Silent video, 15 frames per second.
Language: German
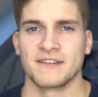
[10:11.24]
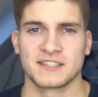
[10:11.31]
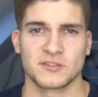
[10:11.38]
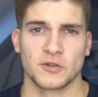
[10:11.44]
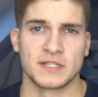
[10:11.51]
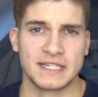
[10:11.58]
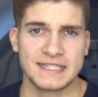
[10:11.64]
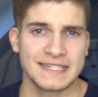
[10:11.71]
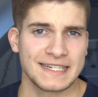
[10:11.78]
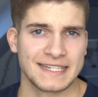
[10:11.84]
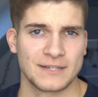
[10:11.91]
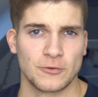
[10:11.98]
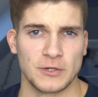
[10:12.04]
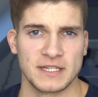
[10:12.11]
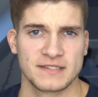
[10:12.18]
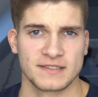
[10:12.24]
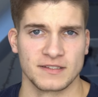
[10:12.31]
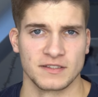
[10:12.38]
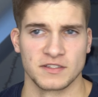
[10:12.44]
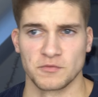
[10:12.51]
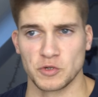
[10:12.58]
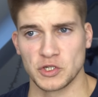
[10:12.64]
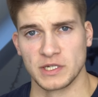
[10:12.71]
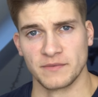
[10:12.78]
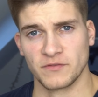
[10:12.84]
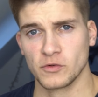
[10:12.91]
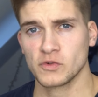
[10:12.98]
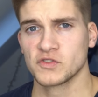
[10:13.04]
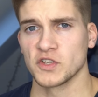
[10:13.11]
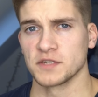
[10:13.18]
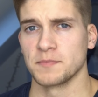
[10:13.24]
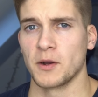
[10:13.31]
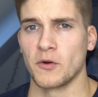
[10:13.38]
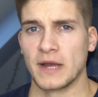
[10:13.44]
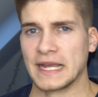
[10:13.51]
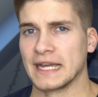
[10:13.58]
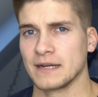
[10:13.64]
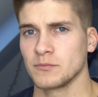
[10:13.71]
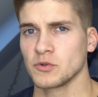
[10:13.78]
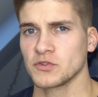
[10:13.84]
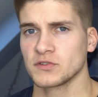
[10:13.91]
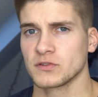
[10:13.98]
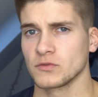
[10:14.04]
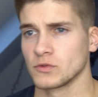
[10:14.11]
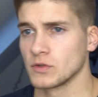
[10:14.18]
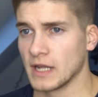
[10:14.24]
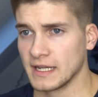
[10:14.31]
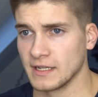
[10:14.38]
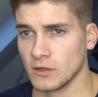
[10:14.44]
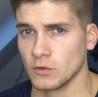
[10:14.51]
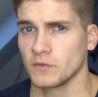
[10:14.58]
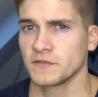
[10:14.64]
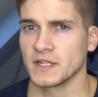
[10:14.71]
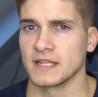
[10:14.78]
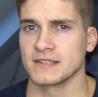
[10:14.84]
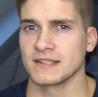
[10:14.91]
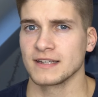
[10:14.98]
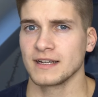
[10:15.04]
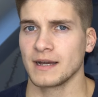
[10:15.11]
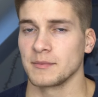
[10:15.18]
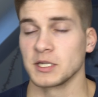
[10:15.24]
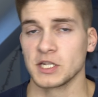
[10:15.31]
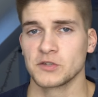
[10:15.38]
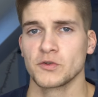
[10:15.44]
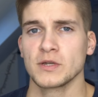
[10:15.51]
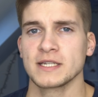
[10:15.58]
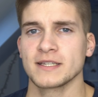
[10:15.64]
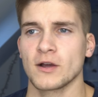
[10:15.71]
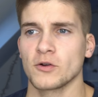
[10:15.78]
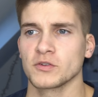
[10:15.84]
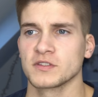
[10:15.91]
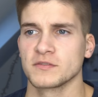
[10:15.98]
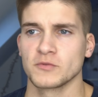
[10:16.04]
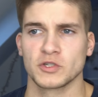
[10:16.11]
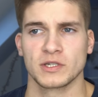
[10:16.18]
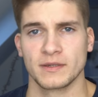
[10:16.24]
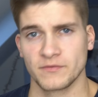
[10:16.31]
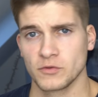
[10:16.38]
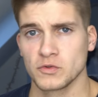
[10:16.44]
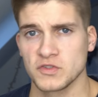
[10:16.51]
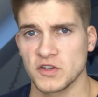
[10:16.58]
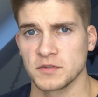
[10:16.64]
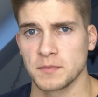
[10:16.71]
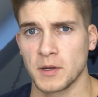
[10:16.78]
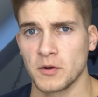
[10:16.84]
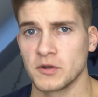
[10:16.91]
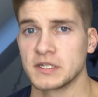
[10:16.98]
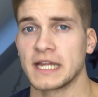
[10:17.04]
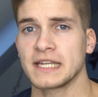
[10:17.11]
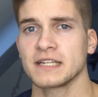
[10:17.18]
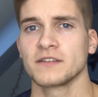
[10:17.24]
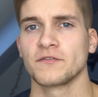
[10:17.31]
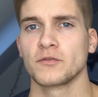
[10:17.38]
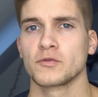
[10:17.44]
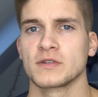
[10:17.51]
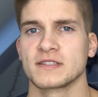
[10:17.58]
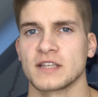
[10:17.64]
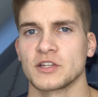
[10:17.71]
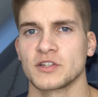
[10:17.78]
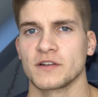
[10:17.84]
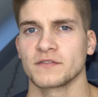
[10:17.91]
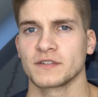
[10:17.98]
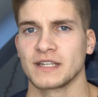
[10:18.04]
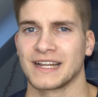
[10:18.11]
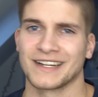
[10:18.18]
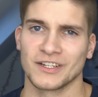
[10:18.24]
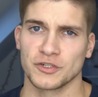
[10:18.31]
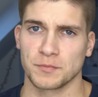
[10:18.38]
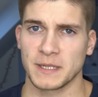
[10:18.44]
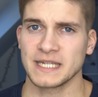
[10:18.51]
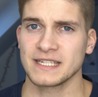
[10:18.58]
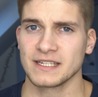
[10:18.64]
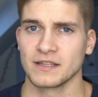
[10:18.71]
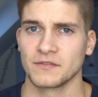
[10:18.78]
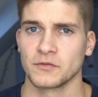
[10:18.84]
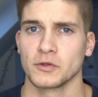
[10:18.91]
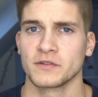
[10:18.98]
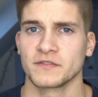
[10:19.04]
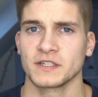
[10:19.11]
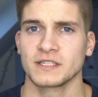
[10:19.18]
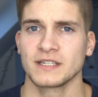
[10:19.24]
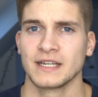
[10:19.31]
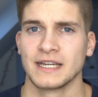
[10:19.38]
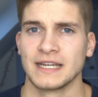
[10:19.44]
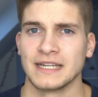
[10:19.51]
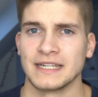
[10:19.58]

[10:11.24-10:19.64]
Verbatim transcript: Was dort hinter den Kulissen zwischen dem Flugzeugbauer Airbus und einer Lufthansa, aber natürlich auch zwischen dem Flugzeugbauer und anderen Fluggesellschaften an Gesprächen geführt wird,